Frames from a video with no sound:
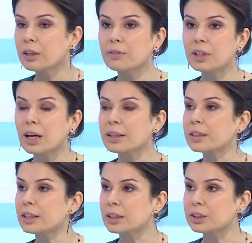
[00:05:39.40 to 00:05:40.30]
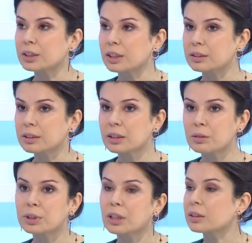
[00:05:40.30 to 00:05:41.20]
ve erken yaşlarda
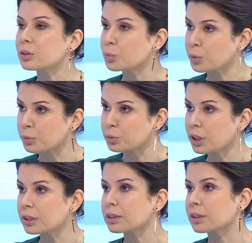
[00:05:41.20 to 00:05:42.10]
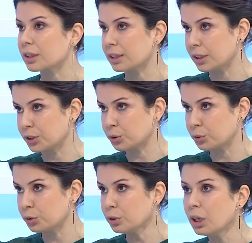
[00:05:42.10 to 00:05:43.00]
hemen arka subkapsüler katarak
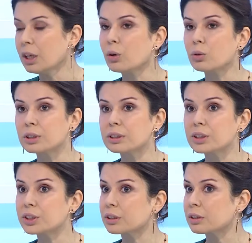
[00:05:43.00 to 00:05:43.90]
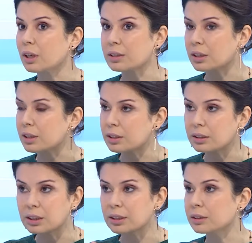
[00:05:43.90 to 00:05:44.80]
geliştiriyor. Hmm. Onda da ışık
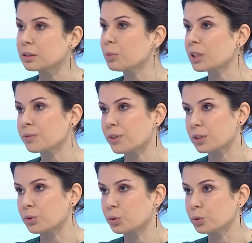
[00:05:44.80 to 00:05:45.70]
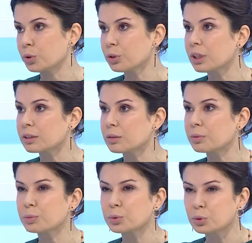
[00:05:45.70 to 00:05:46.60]
hassasiyeti inanılmaz fazla oluyor. Hasta
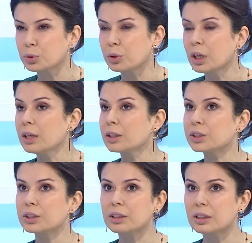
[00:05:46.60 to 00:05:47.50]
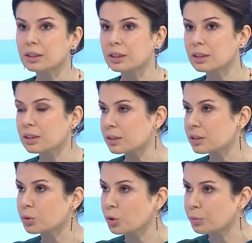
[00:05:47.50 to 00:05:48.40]
bir buğulu ışıklardan
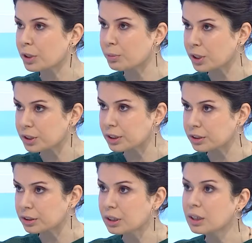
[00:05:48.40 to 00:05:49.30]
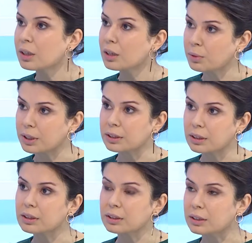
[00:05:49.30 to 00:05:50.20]
rahatsız görmeye başlayınca hemen
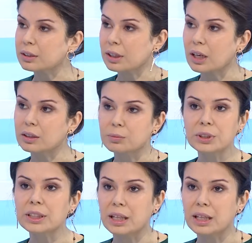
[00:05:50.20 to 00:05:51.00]
yine katarak aklımıza